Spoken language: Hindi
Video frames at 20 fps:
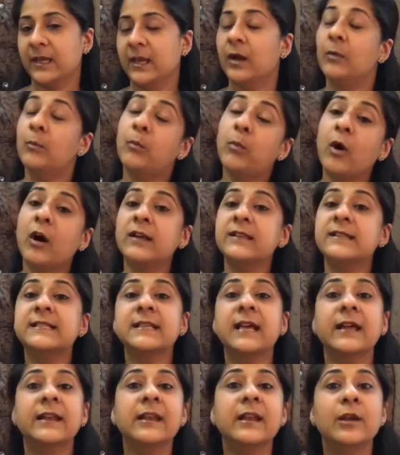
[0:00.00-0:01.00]
बहुत
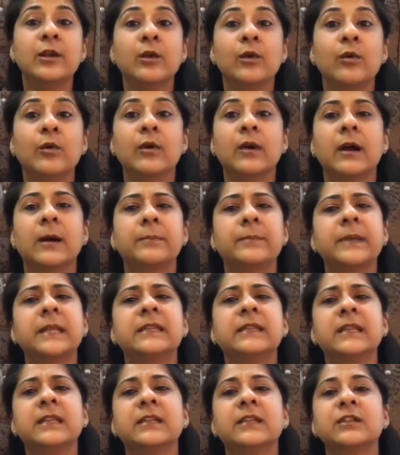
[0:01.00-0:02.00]
सारे लोग अपने
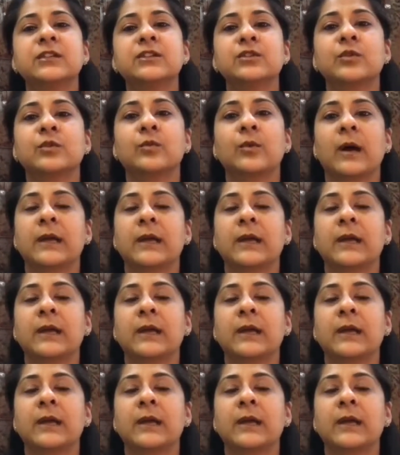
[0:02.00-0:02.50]
दिन की शुरुआत